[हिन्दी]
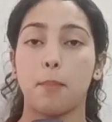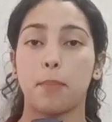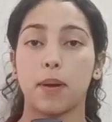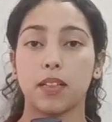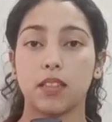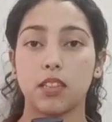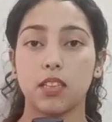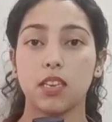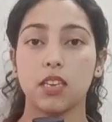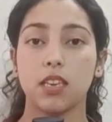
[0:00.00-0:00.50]

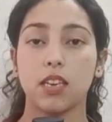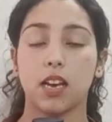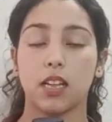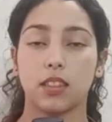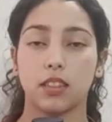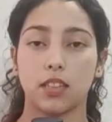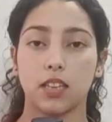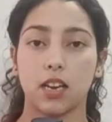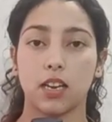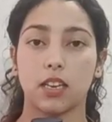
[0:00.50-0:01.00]
पति की
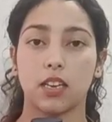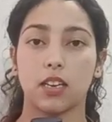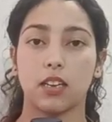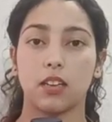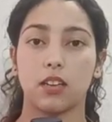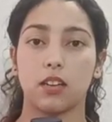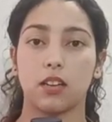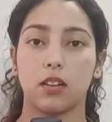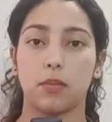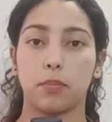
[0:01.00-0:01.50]
हत्या के
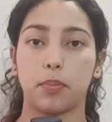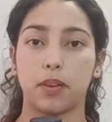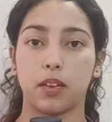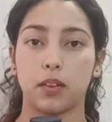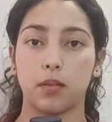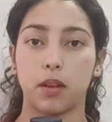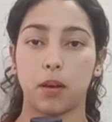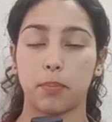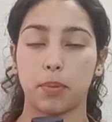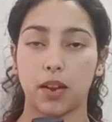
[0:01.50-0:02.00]

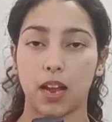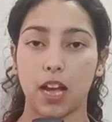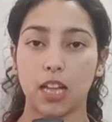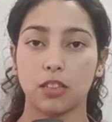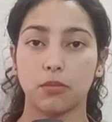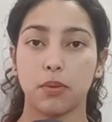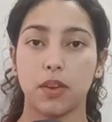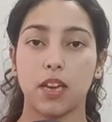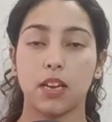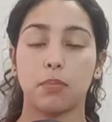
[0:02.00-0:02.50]

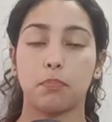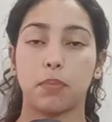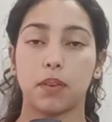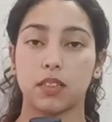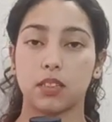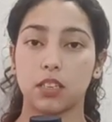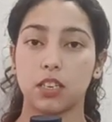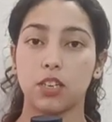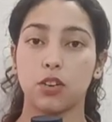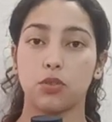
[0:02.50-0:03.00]
अपराध में एक
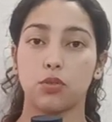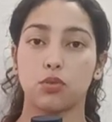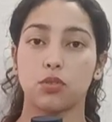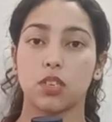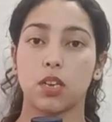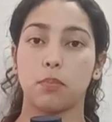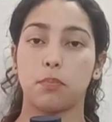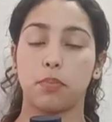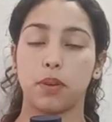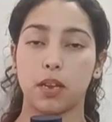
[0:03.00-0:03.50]
पत्नी और
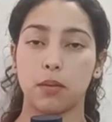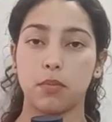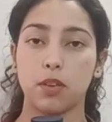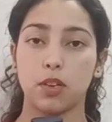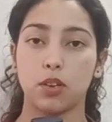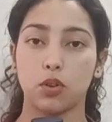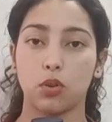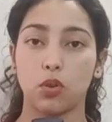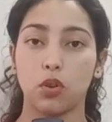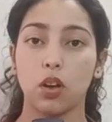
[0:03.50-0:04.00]
उसके प्रेमी
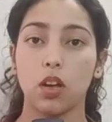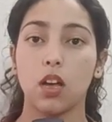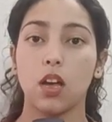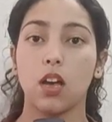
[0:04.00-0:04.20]
को